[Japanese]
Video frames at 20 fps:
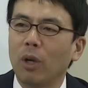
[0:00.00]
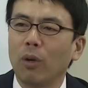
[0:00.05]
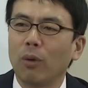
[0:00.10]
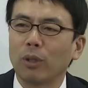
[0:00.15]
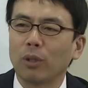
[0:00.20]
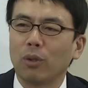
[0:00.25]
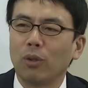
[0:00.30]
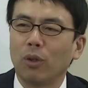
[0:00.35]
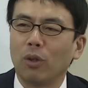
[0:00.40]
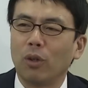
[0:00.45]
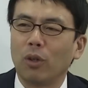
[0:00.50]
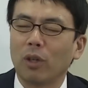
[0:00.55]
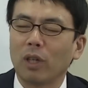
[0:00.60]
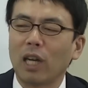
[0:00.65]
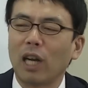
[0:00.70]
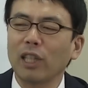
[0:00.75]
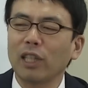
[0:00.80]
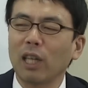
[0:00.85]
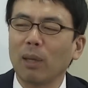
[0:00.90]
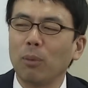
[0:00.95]
まあ要はその
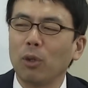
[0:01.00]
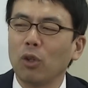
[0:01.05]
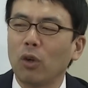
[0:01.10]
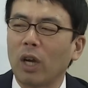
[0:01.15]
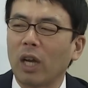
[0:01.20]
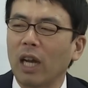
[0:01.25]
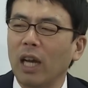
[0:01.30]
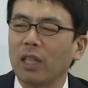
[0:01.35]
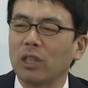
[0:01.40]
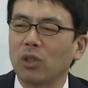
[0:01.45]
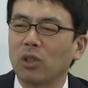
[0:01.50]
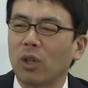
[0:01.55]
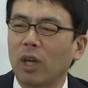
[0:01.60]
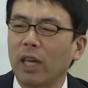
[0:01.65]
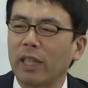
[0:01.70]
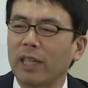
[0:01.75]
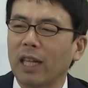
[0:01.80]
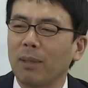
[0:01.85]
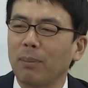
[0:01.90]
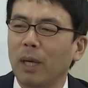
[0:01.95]
借りたものは返すの
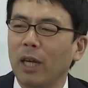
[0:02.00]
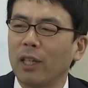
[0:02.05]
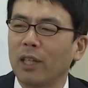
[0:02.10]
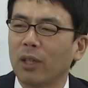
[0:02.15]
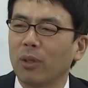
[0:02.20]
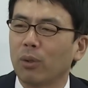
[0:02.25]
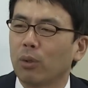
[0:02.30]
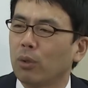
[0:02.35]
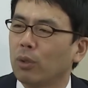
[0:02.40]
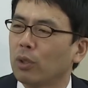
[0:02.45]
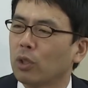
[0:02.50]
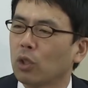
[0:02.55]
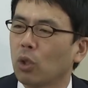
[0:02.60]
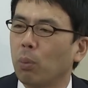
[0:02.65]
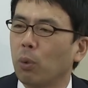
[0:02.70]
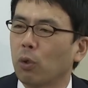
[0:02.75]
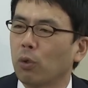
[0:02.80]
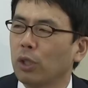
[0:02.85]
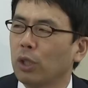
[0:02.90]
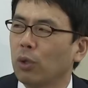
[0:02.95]
が当たり前だという
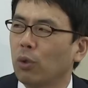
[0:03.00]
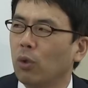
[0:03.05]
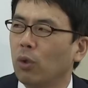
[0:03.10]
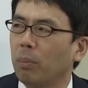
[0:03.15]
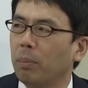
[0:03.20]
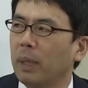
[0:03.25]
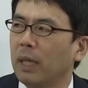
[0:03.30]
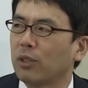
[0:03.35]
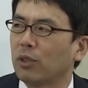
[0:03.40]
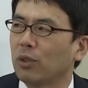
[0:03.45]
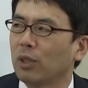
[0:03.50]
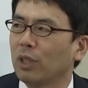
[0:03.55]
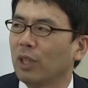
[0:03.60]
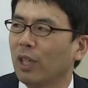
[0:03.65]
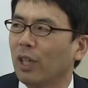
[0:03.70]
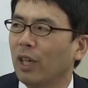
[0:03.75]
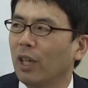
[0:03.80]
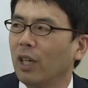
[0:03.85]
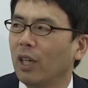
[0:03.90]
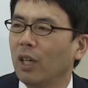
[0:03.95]
素朴理論をベース
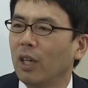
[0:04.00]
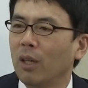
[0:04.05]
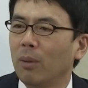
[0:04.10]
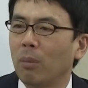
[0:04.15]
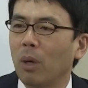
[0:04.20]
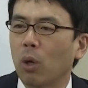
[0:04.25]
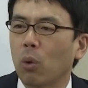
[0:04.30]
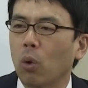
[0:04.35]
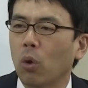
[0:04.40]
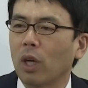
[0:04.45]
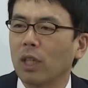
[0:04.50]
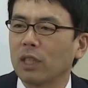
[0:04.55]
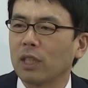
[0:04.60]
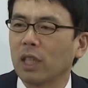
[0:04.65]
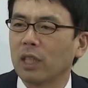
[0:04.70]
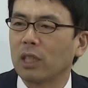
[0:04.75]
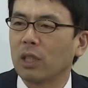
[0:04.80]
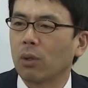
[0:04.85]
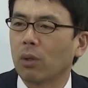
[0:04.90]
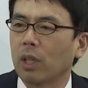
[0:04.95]
に、はい、まあ国家
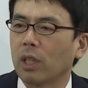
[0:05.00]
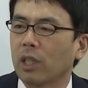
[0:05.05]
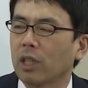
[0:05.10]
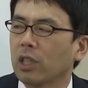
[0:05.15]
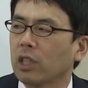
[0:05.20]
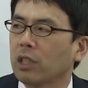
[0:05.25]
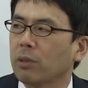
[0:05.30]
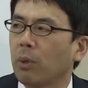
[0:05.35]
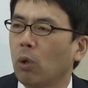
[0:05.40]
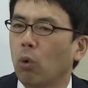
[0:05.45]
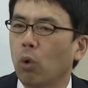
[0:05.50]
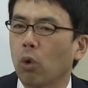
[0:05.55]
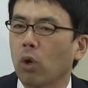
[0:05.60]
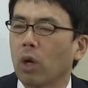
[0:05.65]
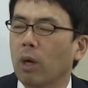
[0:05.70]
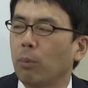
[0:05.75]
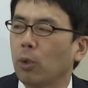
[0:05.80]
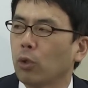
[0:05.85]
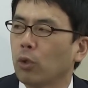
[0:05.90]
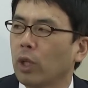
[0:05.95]
財政を語ってしまう愚
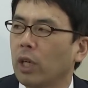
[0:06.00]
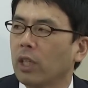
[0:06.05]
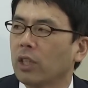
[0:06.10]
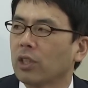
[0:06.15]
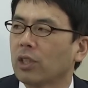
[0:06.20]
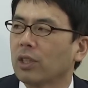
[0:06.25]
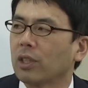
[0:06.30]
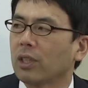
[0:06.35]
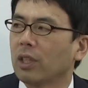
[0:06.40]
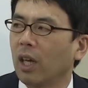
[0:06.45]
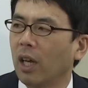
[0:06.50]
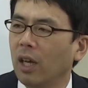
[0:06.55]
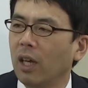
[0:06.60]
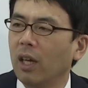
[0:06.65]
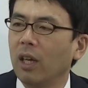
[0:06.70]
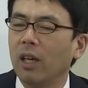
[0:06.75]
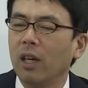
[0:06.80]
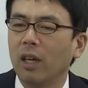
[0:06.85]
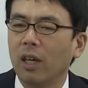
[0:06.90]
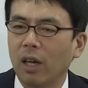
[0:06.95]
か者の話ですね。うん、はい。
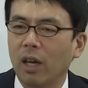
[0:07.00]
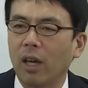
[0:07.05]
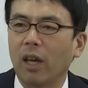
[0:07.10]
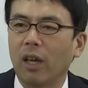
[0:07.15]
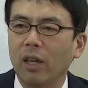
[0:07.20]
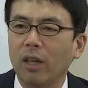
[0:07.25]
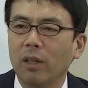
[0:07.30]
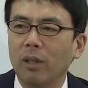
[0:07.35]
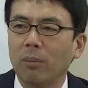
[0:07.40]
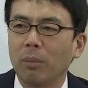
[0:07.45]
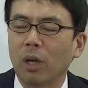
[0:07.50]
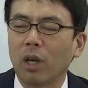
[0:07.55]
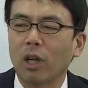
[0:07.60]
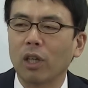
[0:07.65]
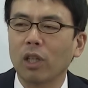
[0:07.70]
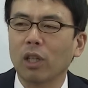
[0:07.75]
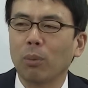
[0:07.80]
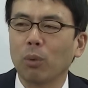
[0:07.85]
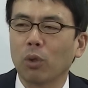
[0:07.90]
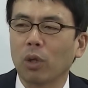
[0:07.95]
まあ
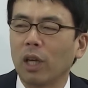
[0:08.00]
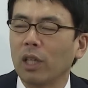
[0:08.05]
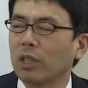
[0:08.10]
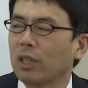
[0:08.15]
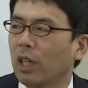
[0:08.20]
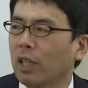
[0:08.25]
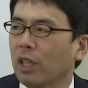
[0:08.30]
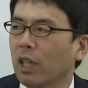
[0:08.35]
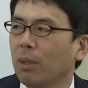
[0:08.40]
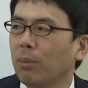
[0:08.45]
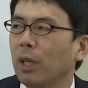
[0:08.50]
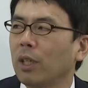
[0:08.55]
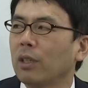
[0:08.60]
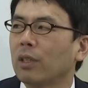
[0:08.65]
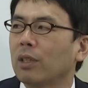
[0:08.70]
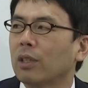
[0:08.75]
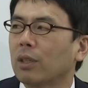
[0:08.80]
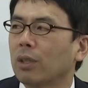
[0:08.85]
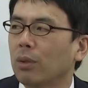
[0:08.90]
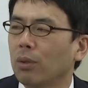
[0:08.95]
借りたものを返すと当たり前
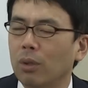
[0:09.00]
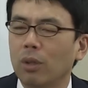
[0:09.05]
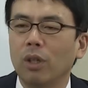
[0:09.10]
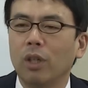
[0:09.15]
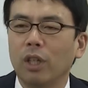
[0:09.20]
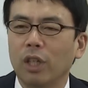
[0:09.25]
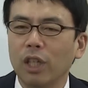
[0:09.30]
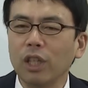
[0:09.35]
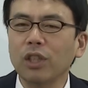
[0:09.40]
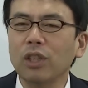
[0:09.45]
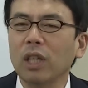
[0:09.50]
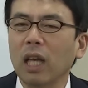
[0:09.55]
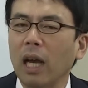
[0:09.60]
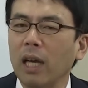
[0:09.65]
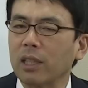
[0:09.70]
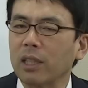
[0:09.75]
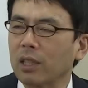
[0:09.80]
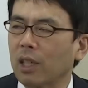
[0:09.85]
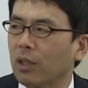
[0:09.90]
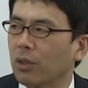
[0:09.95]
なんですけど、いつ
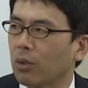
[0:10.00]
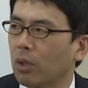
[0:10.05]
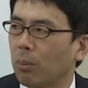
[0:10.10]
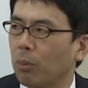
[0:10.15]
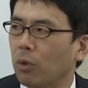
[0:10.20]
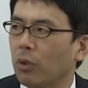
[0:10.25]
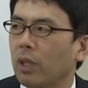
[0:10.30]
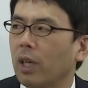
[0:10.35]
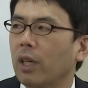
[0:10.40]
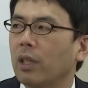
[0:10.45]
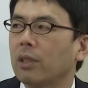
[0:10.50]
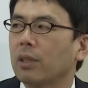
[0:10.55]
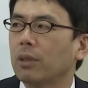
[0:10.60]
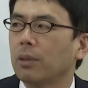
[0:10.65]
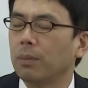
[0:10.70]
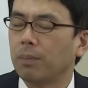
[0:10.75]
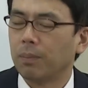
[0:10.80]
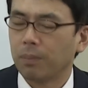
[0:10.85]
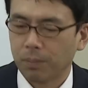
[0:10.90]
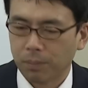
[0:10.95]
返すかっていうのが問題なんで
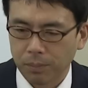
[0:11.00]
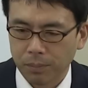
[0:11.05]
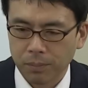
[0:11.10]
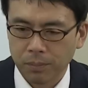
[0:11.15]
す。はい。